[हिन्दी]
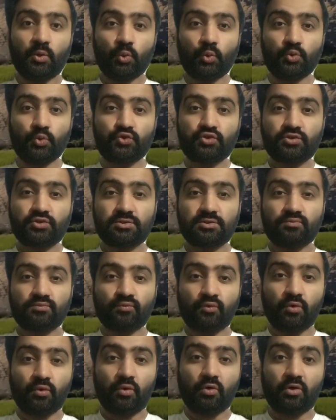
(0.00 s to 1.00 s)
उस
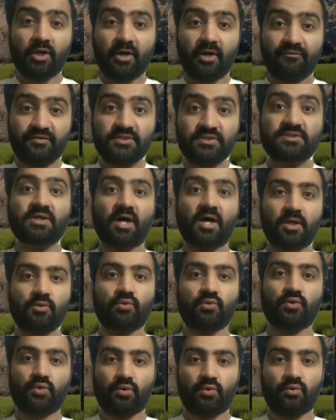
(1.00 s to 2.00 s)
वो काफ़ी साल
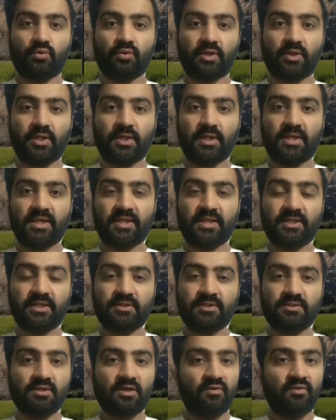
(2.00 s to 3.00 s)
उनको हो गए हैं
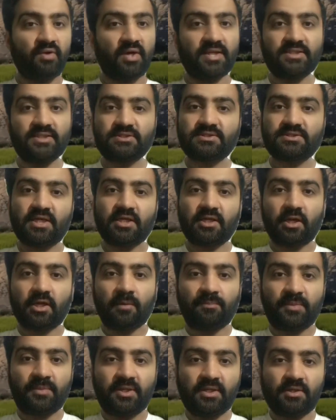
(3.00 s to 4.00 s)
लेकिन अफ़गानिस्तान
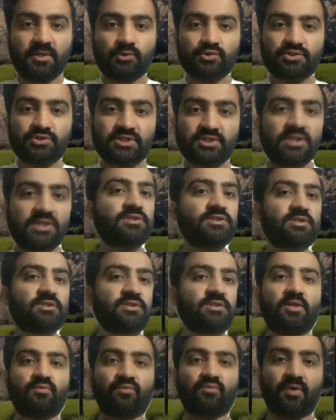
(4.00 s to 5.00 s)
अभी कुछ चंद
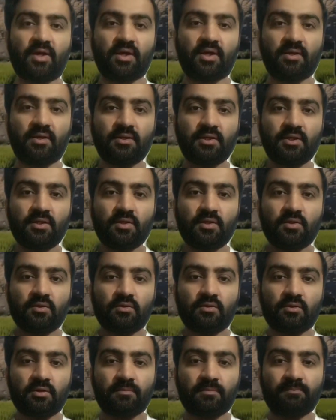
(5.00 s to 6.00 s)
साल हुए हैं
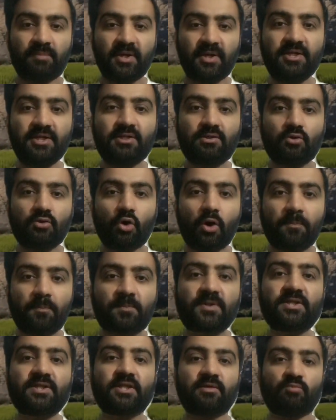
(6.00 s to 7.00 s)
और बड़ी टॉप
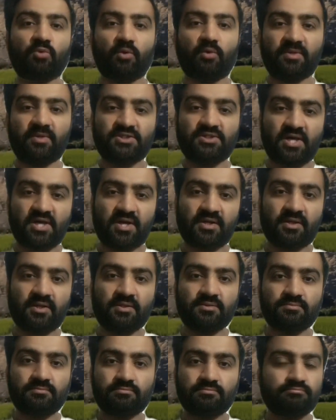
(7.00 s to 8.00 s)
की टीमों में जा रहे
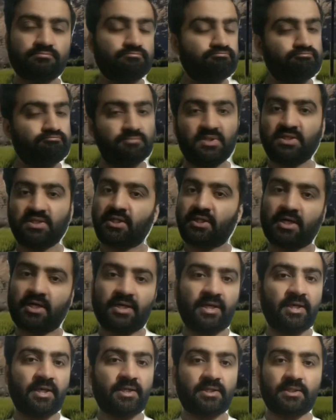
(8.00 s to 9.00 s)
इनका
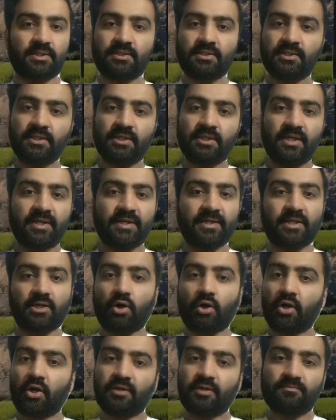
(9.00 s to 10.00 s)
एक
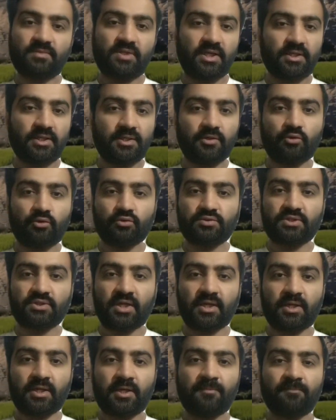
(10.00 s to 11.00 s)
रिकॉर्ड हम देखने को
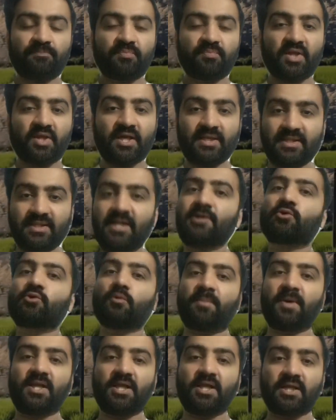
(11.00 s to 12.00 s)
जाएंगे इंग्लैंड को
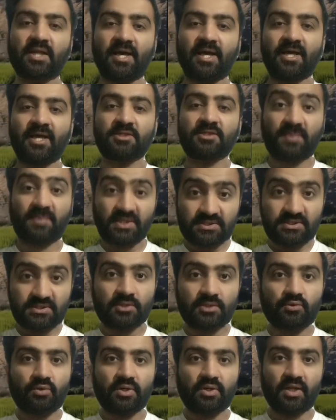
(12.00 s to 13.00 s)
पहले हराया पाकिस्तान
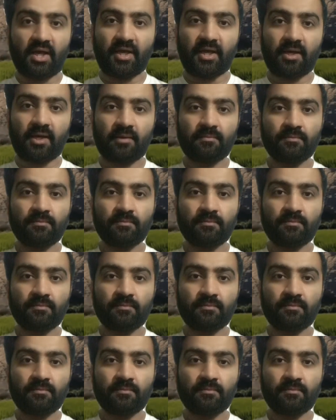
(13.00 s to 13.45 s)
को हराया है